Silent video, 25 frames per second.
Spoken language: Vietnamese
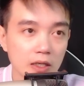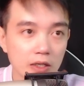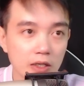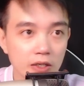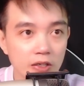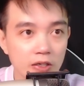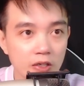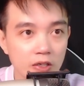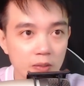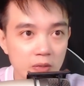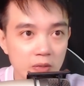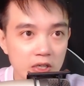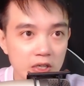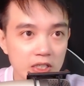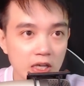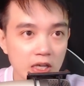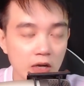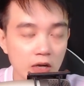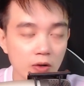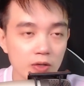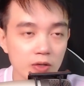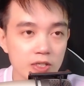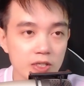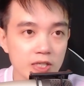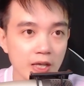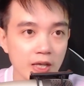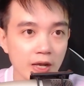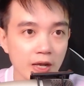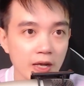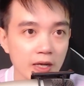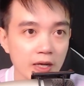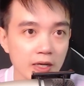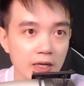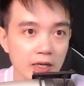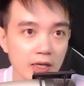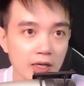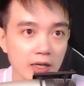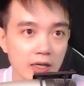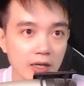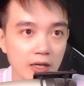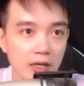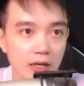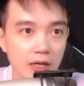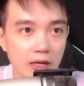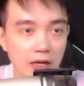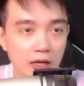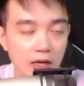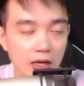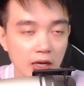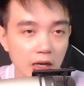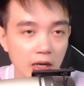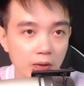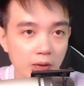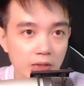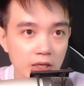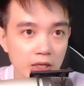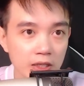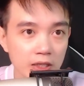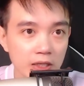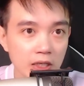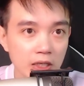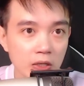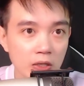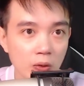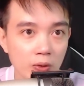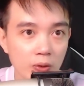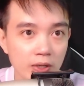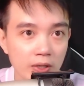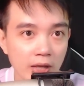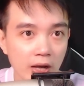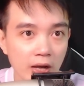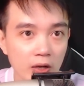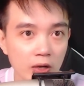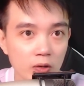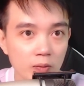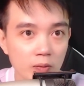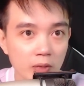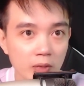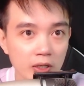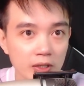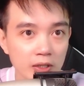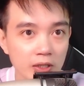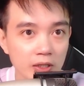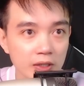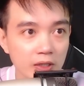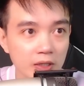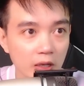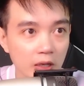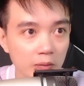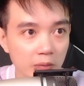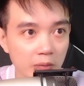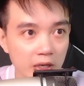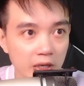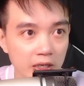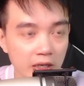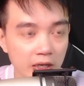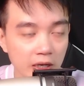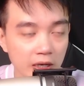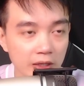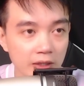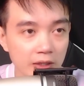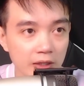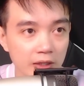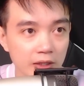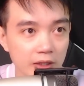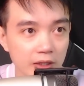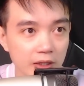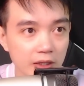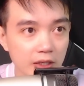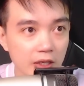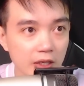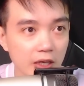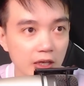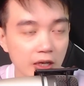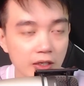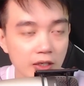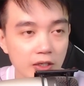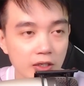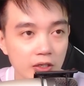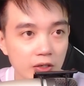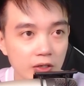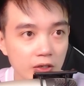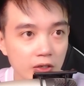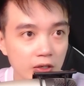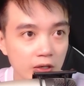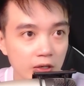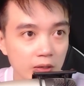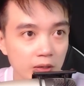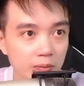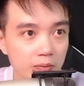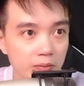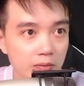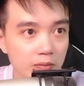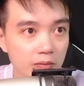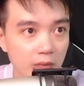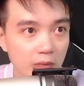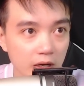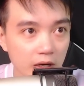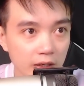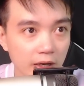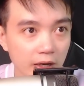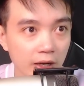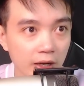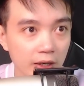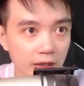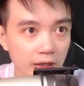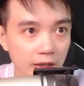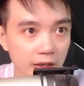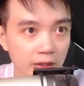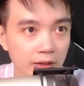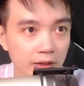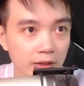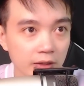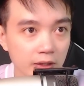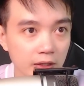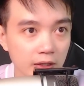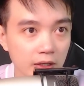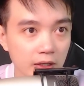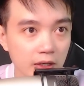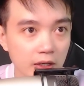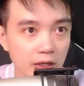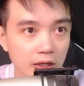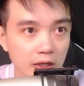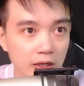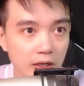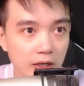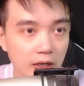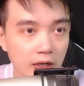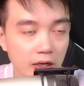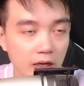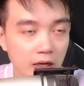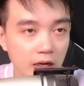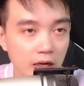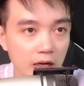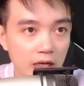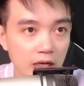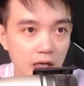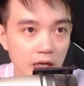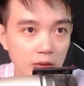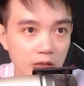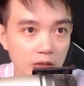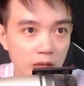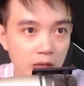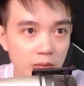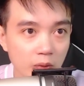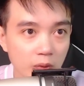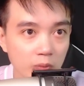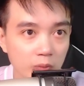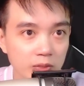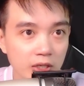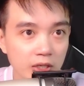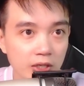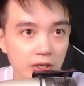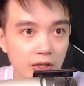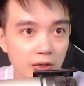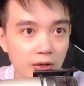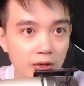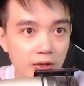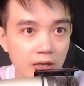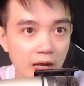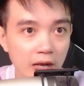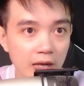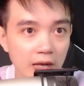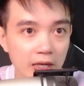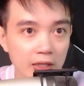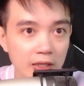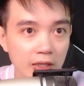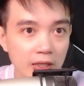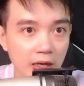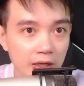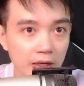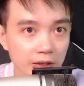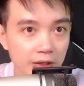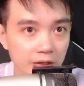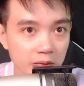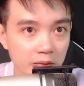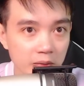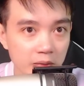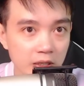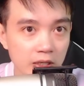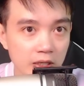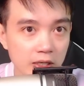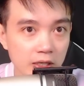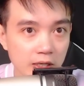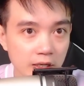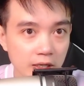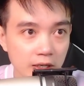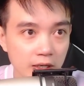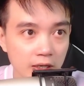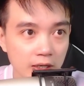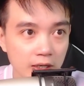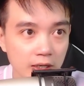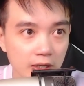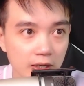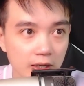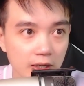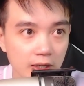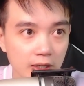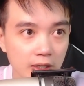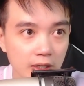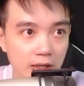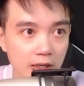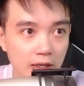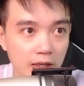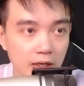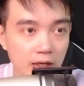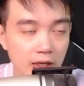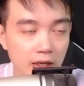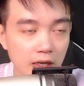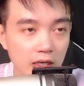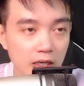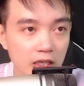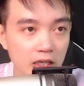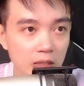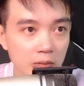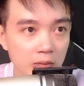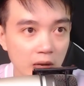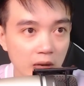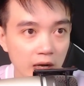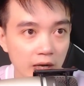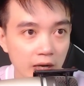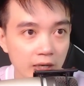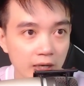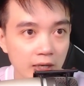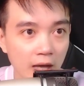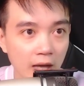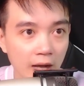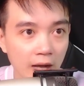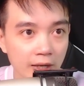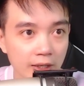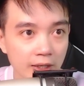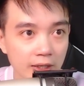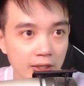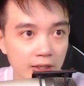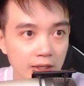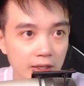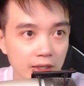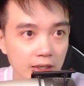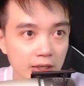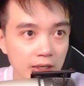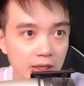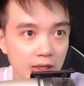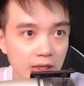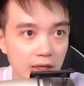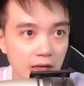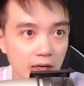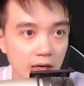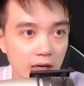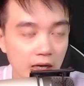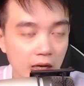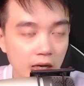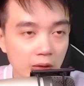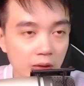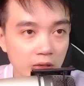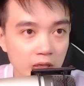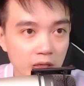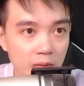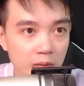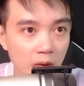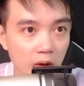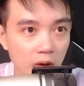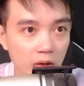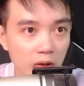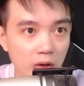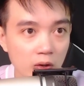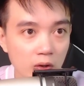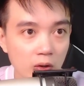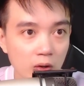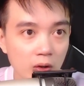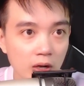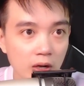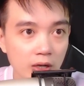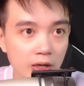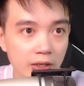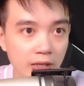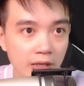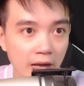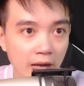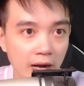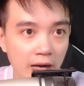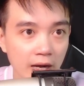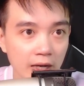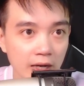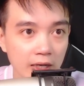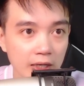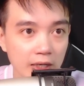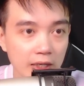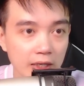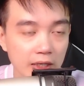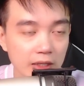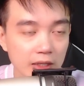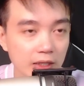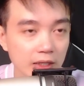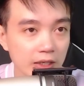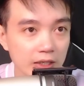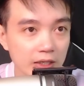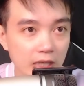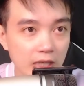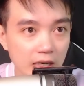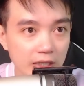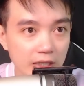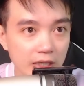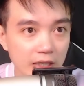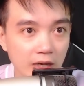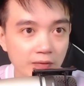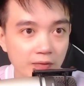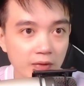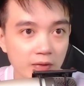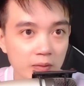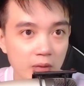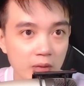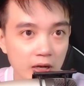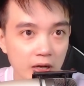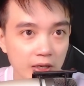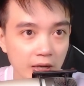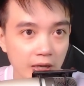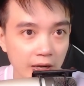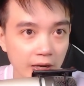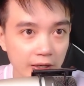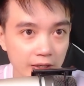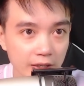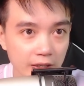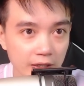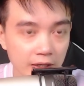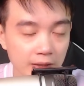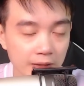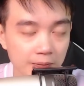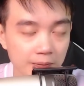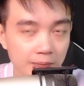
Vừa bước ra khỏi xe, lão nhìn thấy ngôi nhà của mình tới tận bây giờ vẫn chưa bật đèn lên. Lão định bụng sẽ chửi hai cái thằng lười biếng kia, nhưng mà nghĩ lại, nếu như bọn nó có ở nhà thì chắc chắn phải bật đèn chứ.